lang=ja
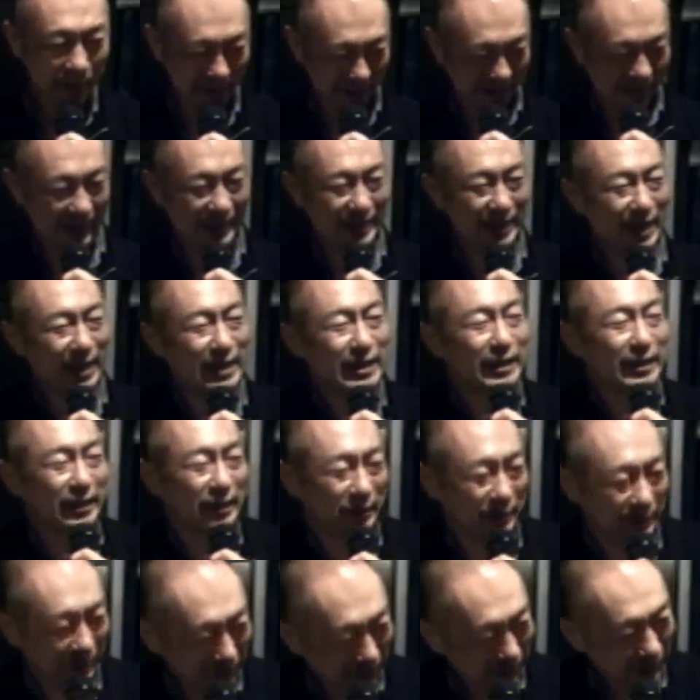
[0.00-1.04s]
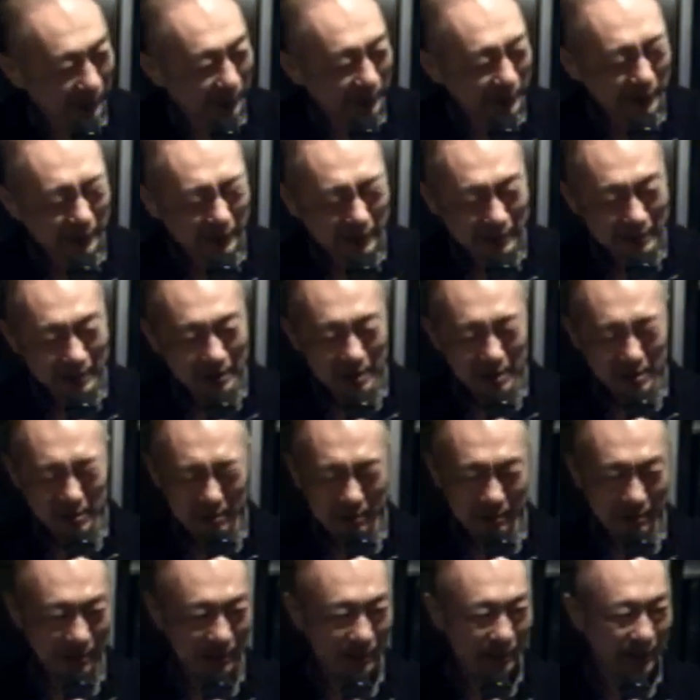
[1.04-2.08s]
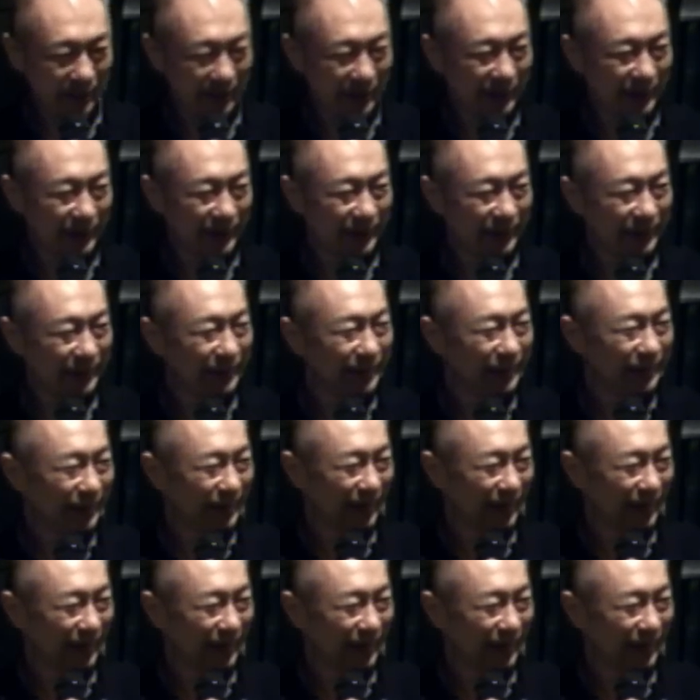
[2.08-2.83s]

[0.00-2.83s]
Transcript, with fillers: てて、弾けてないんですけど、ダームの塔が陥落しました